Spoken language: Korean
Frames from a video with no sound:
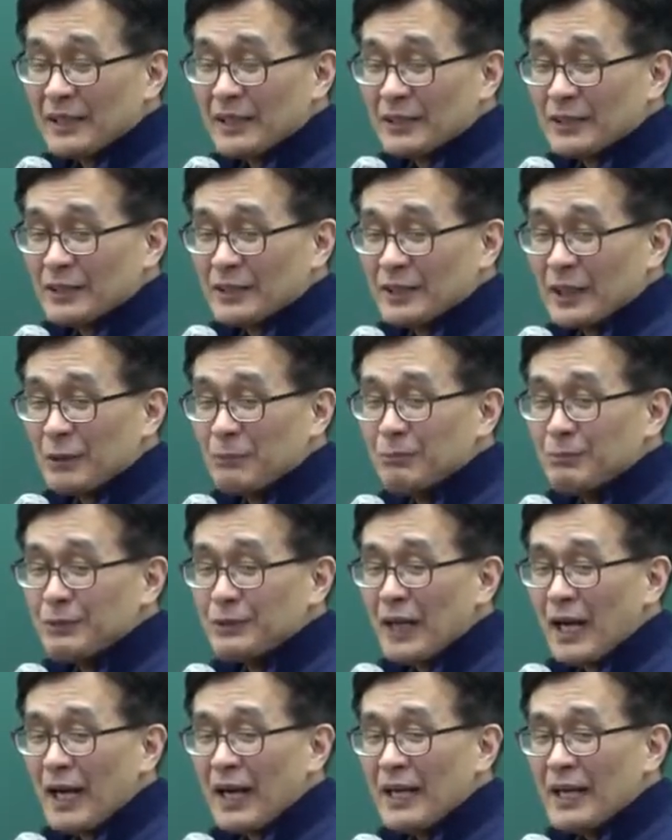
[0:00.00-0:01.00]
그래서
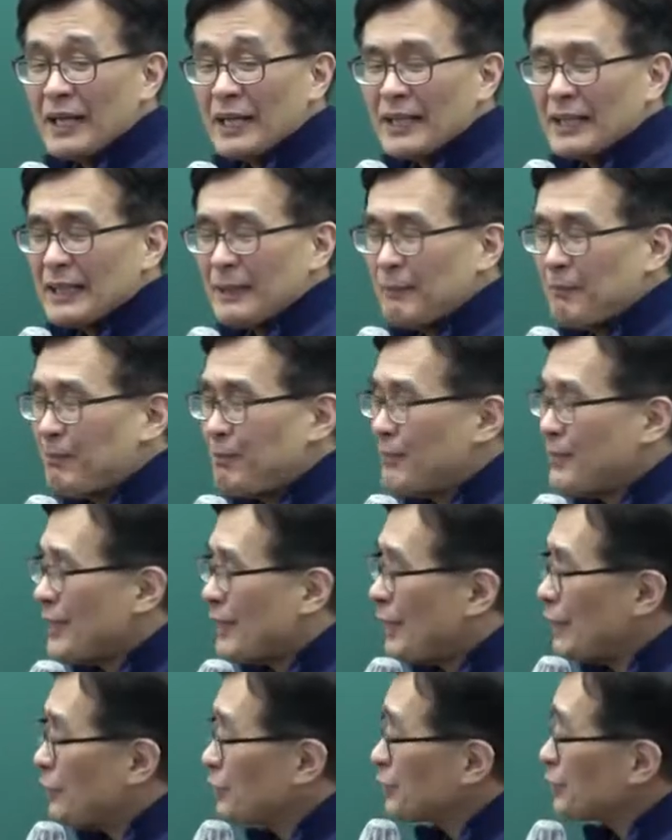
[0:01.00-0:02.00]
정부가
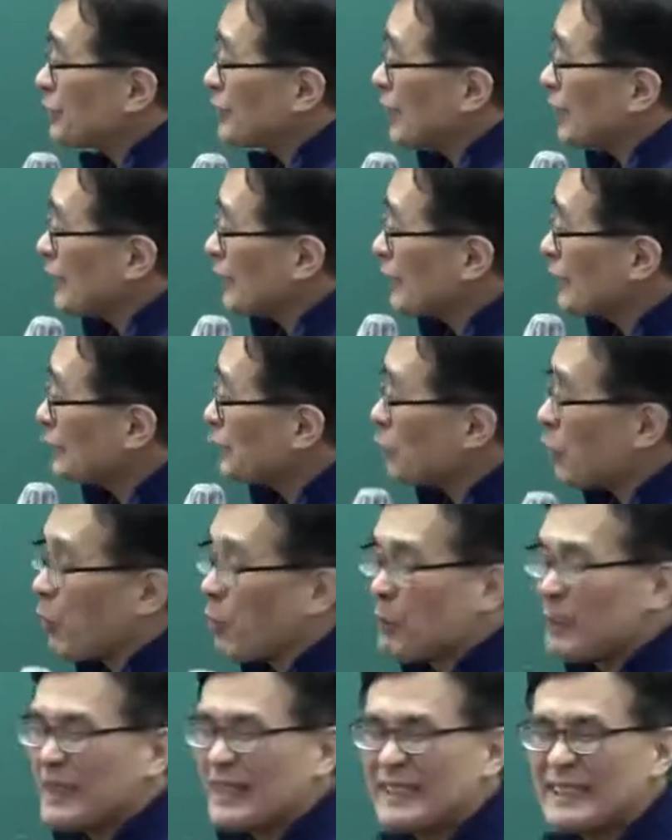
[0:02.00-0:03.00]
임대주택이라는
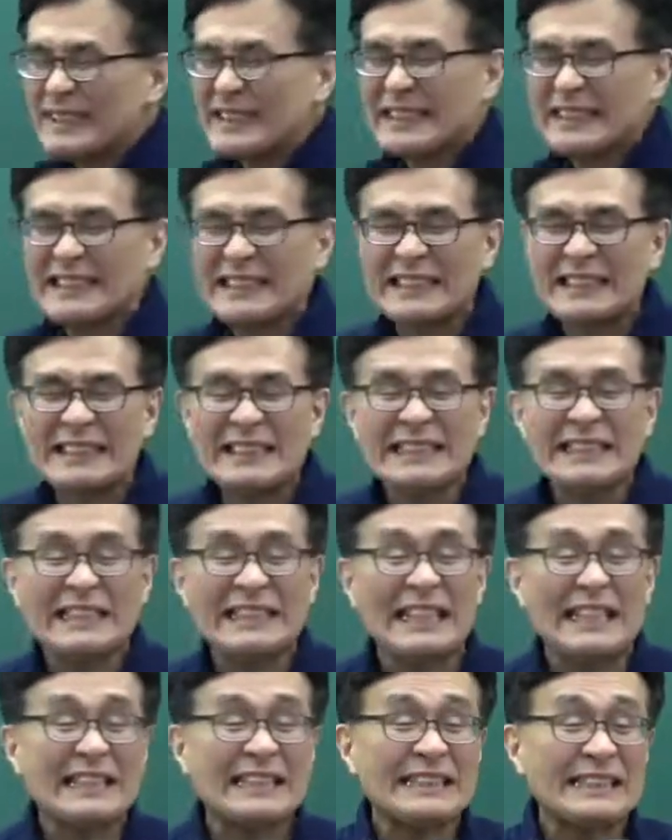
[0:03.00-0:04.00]
소비를
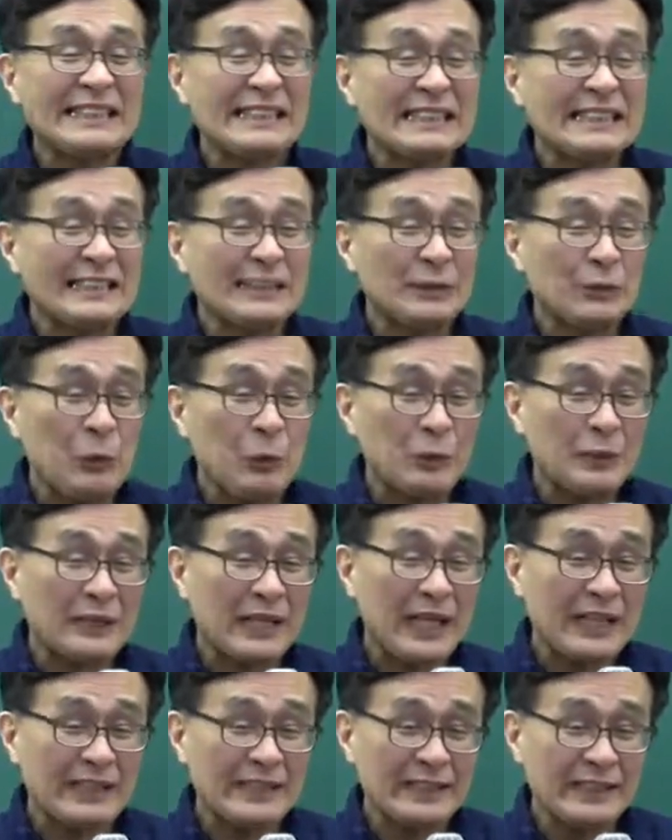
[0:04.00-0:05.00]

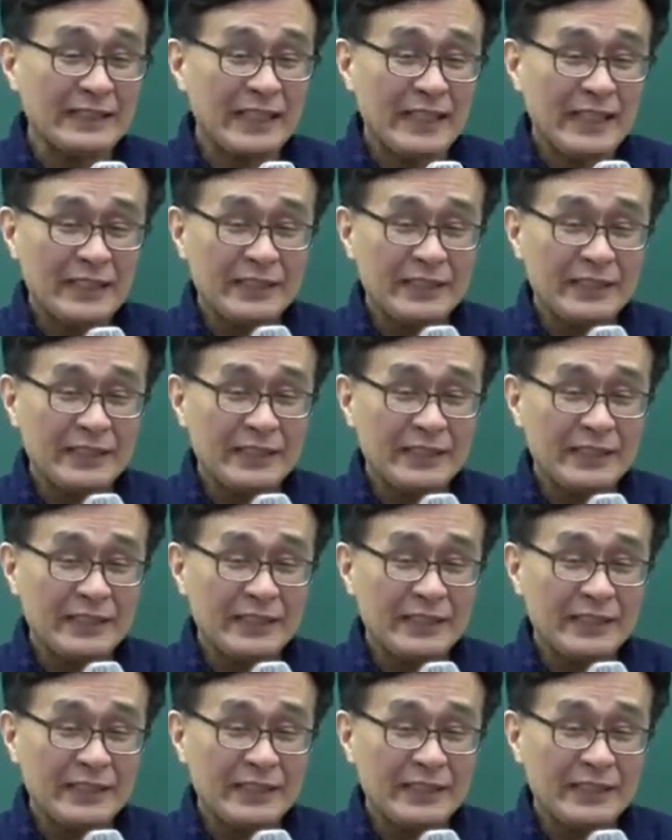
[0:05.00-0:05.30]
증대시키고자 하는